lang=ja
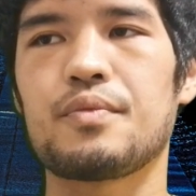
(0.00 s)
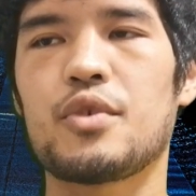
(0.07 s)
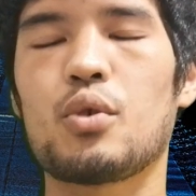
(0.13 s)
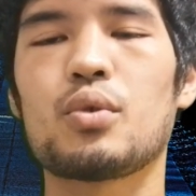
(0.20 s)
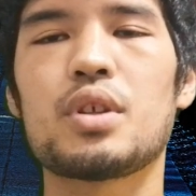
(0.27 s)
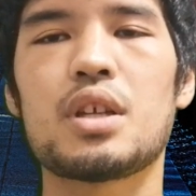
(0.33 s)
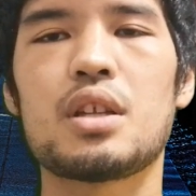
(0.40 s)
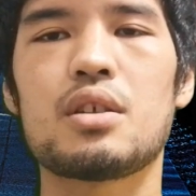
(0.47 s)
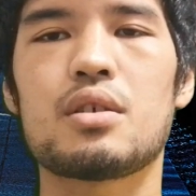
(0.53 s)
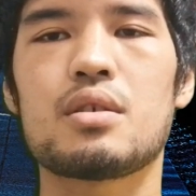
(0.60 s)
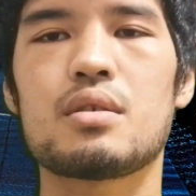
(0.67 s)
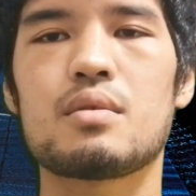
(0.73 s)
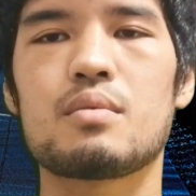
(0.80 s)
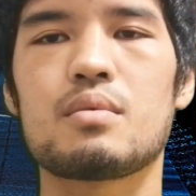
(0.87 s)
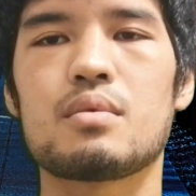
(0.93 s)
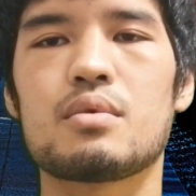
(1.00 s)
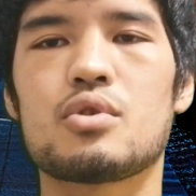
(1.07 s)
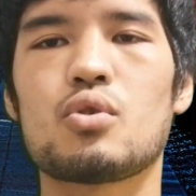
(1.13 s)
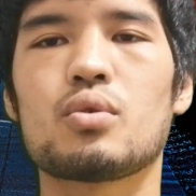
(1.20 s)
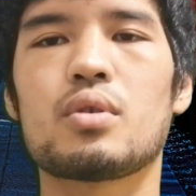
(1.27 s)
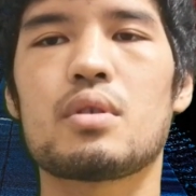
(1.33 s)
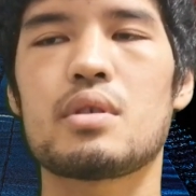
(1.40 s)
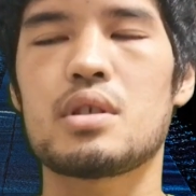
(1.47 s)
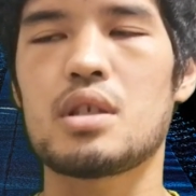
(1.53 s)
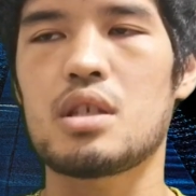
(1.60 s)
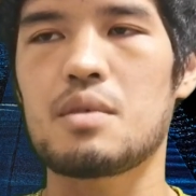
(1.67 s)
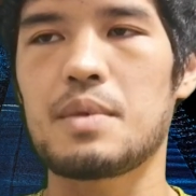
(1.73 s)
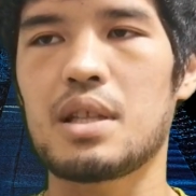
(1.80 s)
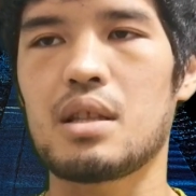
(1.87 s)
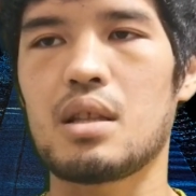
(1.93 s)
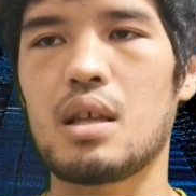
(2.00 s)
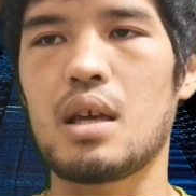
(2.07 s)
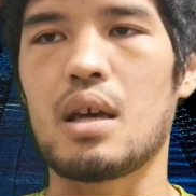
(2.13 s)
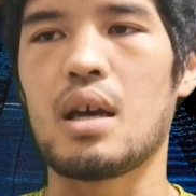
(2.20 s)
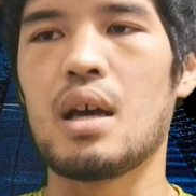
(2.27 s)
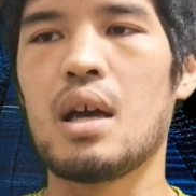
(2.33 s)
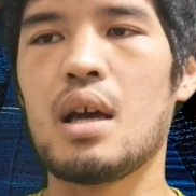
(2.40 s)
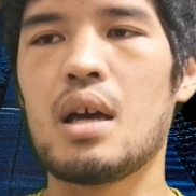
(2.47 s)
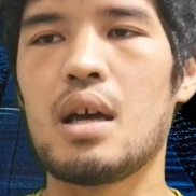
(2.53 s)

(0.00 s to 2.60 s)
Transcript: 標的に衝突してしまって、